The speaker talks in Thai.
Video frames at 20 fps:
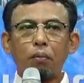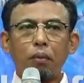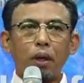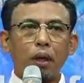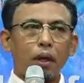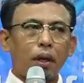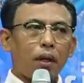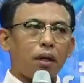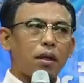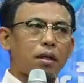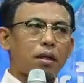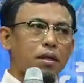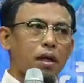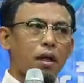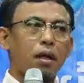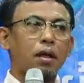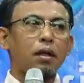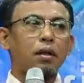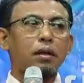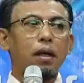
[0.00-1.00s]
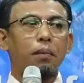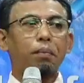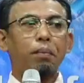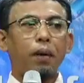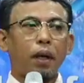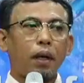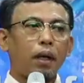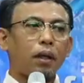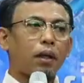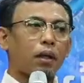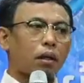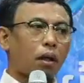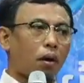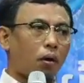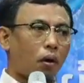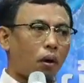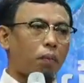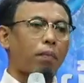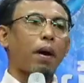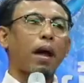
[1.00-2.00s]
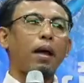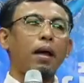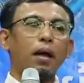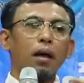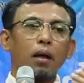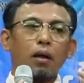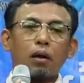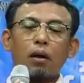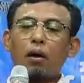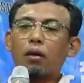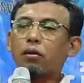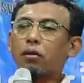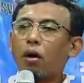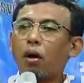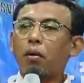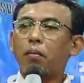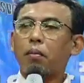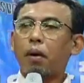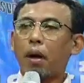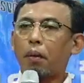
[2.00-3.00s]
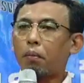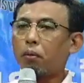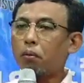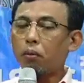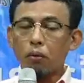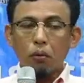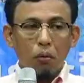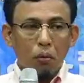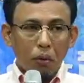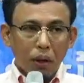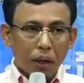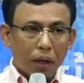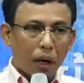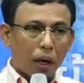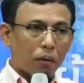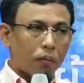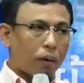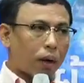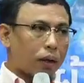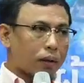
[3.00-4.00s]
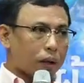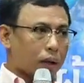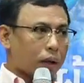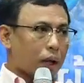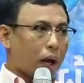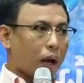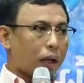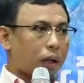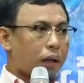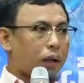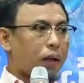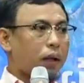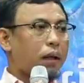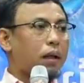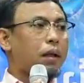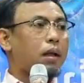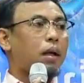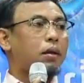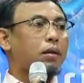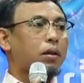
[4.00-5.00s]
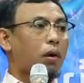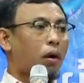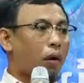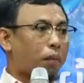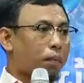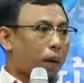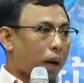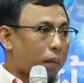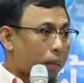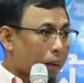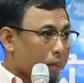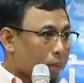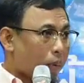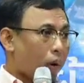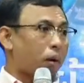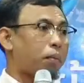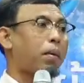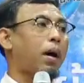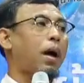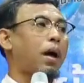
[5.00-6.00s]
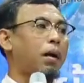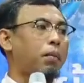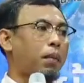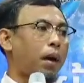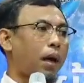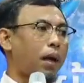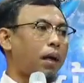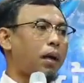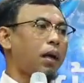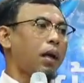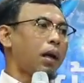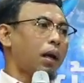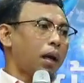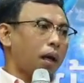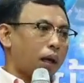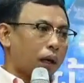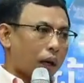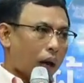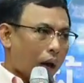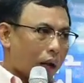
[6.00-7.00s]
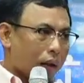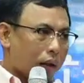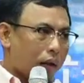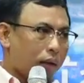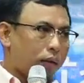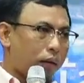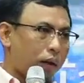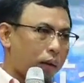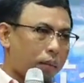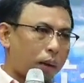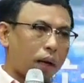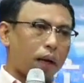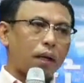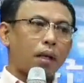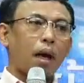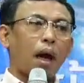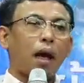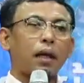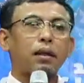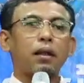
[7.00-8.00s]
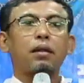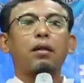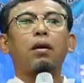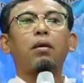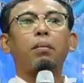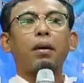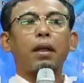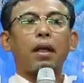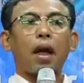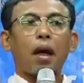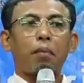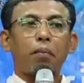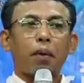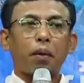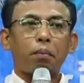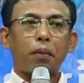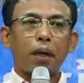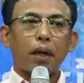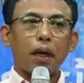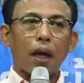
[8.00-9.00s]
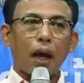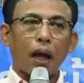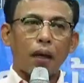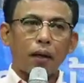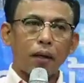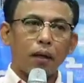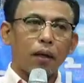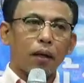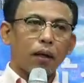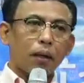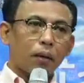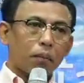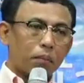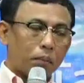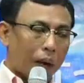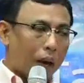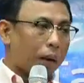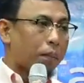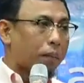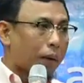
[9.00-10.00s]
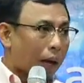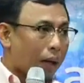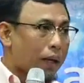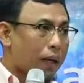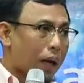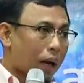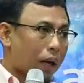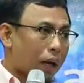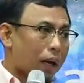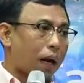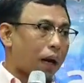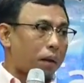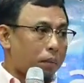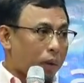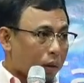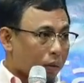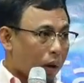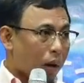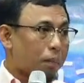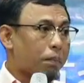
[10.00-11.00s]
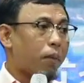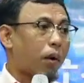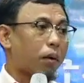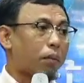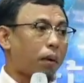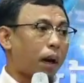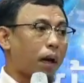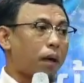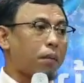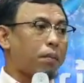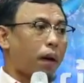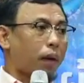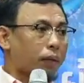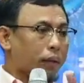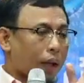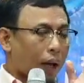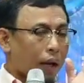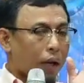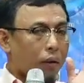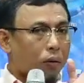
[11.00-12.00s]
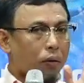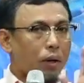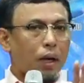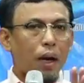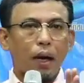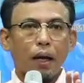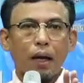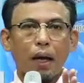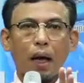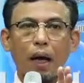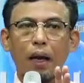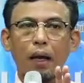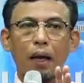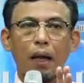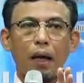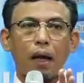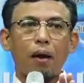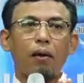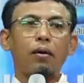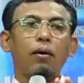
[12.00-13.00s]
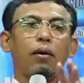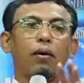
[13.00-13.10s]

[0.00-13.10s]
มีหนี้สินหรือจำเป็นที่จะต้องออกไปก็ต้องมาพูดคุยกันว่าสถานที่ที่เราจะออกไปมันปลอดภัยไหมงานที่ภรรยาจะต้องไปทำมันเป็นงานแบบไหนอย่างไรมีความปลอดภัยหรือเปล่าแต่โดยหลักการแล้ว